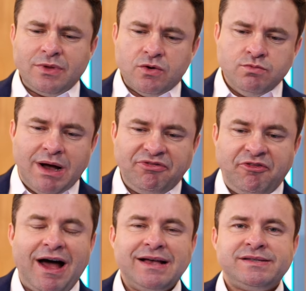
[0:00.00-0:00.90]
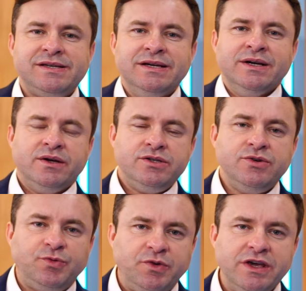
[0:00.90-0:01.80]
uma fase
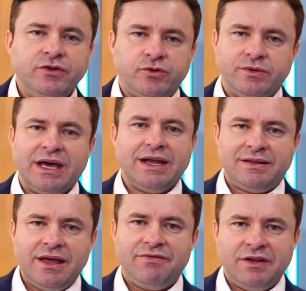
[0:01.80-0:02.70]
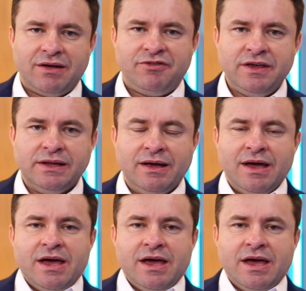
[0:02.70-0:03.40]
difícil que ela teve na vida,